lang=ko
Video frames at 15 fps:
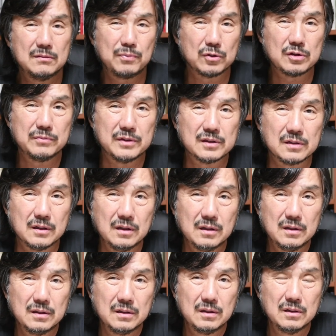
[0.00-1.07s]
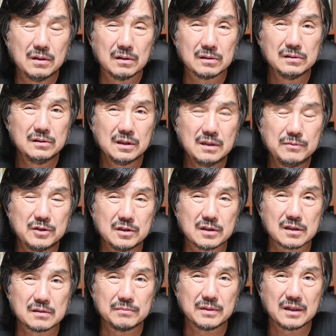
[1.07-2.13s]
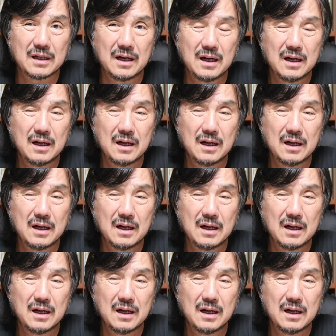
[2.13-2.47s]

보시면서 어떤 느낌이 드셨습니까?